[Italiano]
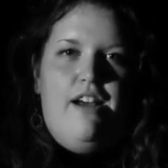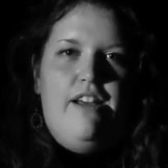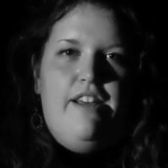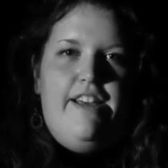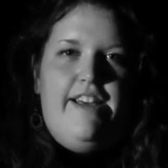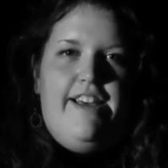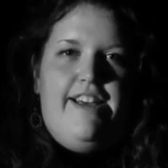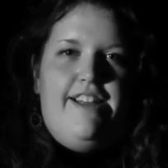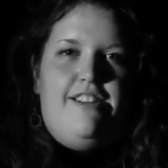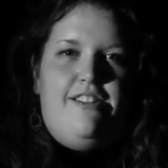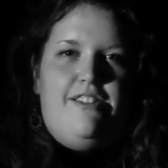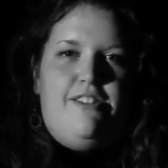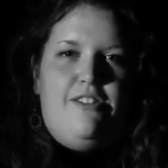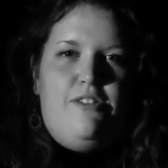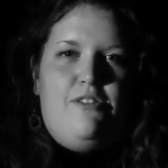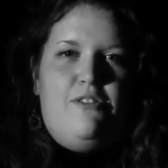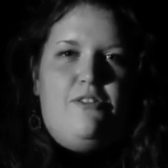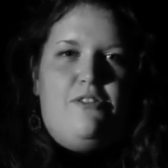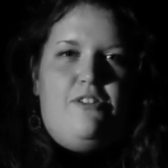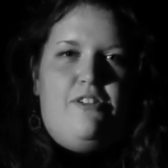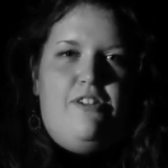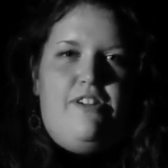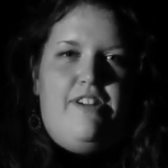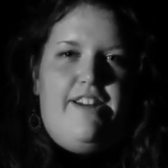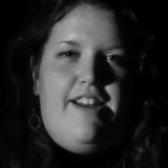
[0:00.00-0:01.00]
e
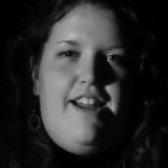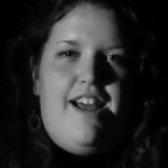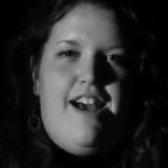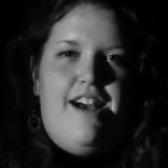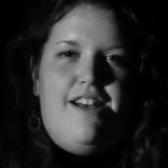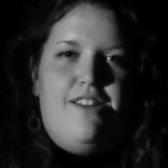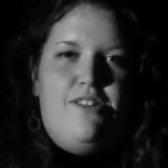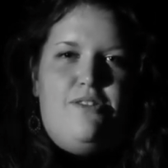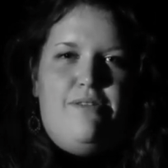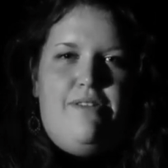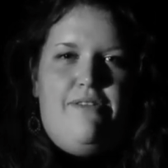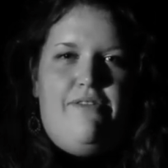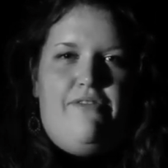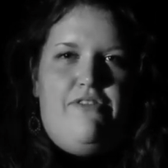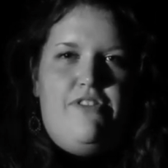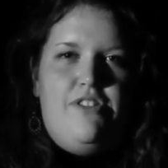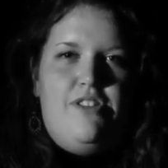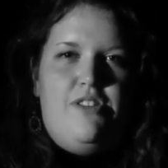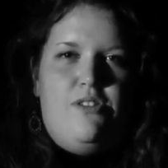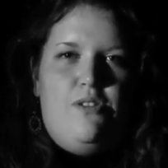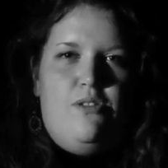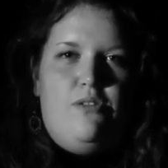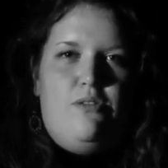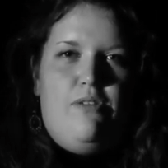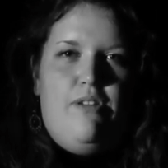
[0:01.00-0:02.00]
tronco il naso infin
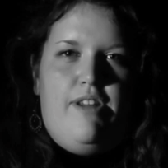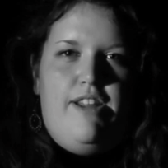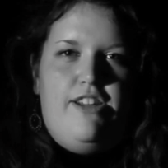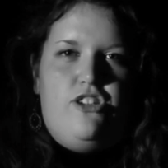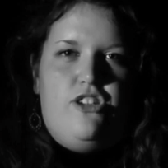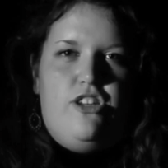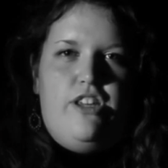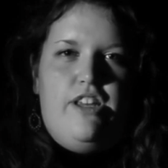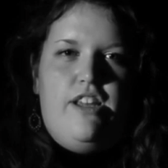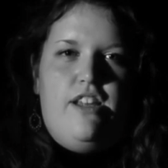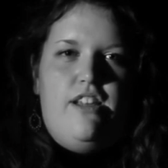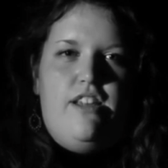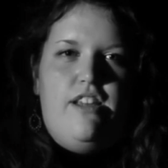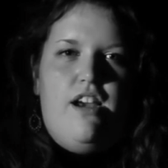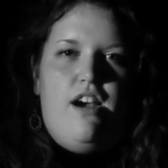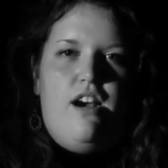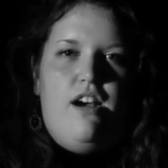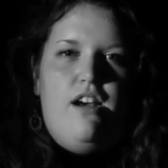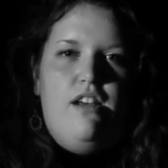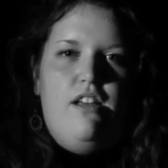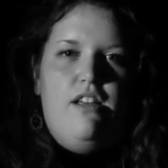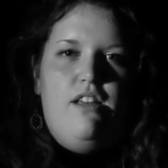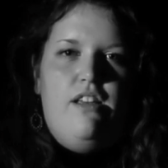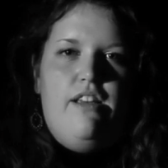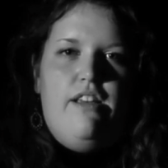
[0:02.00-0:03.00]
sotto le ciglia